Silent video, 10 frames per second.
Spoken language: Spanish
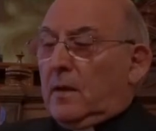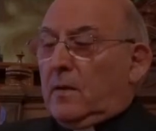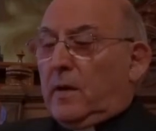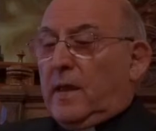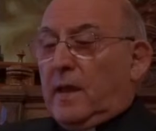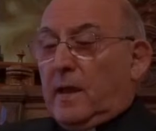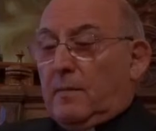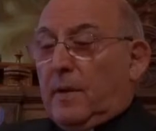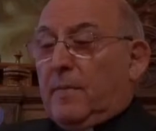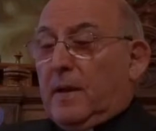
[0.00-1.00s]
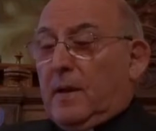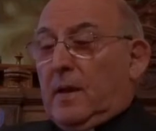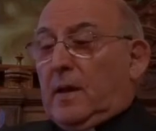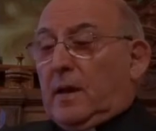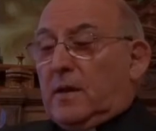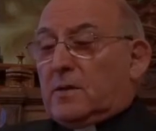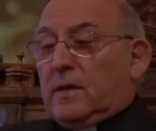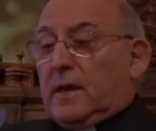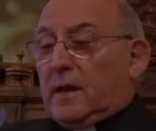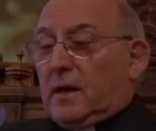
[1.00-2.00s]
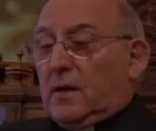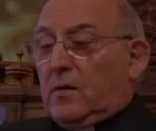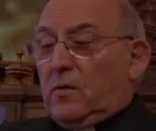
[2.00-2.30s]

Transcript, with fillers: Con ella el Papa quiso dar